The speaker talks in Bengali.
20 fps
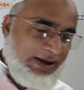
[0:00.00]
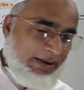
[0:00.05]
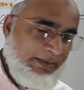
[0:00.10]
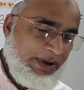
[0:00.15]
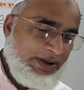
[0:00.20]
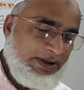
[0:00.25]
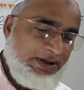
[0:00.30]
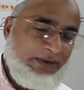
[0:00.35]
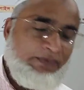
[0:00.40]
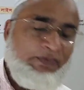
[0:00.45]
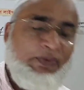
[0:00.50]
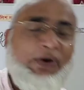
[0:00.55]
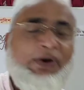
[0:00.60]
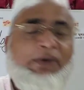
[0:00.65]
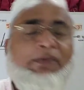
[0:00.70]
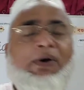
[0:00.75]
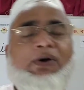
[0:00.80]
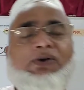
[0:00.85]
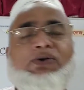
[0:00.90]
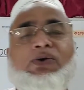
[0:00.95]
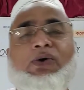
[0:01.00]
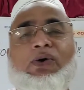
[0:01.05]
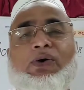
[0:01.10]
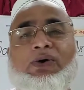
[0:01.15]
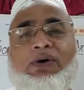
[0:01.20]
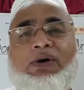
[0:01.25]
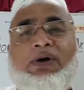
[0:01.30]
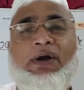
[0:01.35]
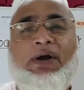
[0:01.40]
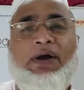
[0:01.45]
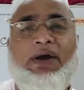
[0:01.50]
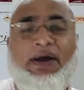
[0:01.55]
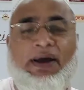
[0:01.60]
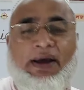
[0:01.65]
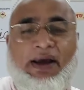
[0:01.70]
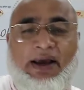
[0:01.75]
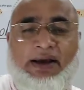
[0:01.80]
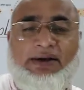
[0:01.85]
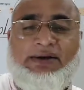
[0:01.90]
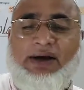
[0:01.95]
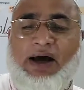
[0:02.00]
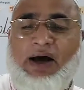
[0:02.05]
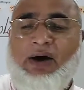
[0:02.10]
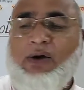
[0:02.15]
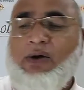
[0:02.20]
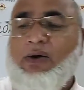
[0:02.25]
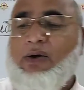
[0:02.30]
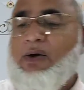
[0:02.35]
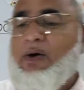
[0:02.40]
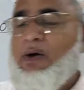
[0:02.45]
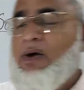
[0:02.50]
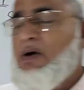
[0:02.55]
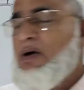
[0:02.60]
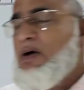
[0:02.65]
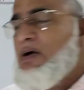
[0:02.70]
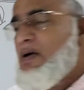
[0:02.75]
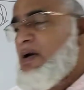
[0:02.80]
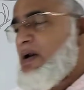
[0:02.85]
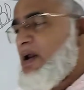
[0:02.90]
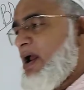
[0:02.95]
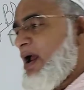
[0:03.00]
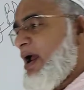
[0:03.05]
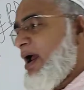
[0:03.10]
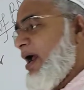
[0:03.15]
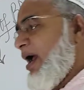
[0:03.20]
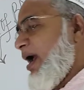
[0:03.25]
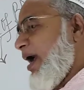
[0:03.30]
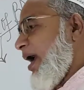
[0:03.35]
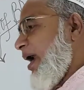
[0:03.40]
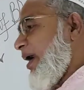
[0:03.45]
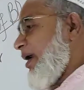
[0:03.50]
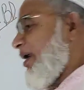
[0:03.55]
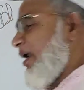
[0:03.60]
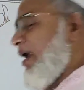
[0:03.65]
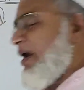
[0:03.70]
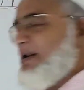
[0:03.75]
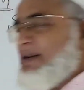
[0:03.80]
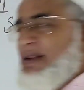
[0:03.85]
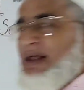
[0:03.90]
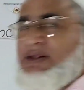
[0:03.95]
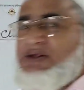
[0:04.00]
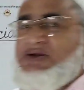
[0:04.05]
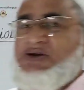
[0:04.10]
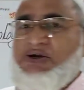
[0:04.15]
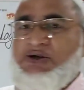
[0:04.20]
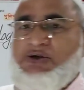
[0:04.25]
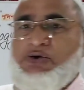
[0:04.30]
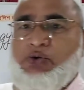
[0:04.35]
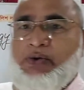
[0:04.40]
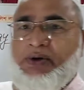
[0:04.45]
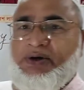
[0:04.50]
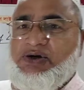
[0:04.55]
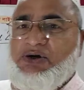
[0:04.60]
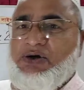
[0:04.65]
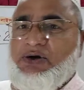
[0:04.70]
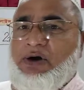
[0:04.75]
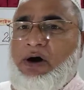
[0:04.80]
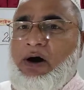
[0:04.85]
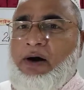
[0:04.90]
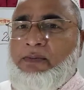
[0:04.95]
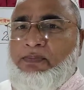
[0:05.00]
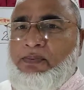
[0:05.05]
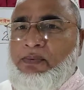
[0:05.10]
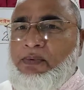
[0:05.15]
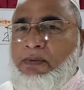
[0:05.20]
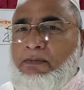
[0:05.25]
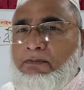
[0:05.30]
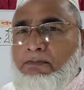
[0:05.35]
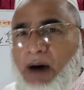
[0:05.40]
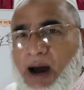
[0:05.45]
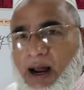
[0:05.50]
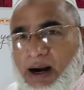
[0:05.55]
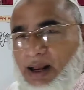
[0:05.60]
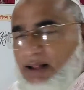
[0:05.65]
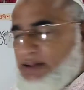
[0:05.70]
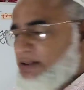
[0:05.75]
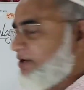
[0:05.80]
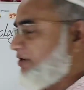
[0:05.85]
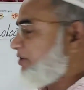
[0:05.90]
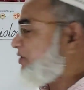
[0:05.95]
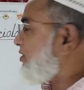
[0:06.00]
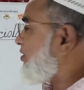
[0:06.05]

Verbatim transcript: সামাজিক পরিবর্তন এইটা হলো আন্ডার দ্য সিচুয়েশন অফ বাংলাদেশ